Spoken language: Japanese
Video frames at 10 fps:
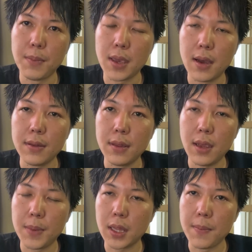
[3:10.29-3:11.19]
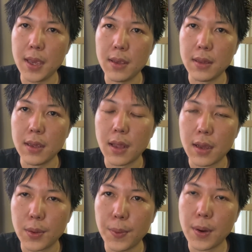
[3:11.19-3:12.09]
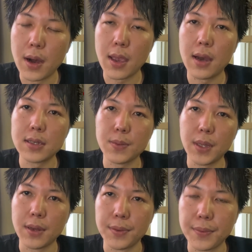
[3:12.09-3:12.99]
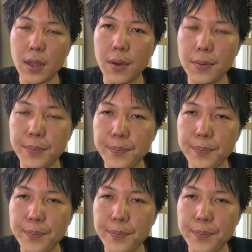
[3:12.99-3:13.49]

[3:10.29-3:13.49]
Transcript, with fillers: まあ、やんでまたメインにね、動画上げ始めてるんだよ。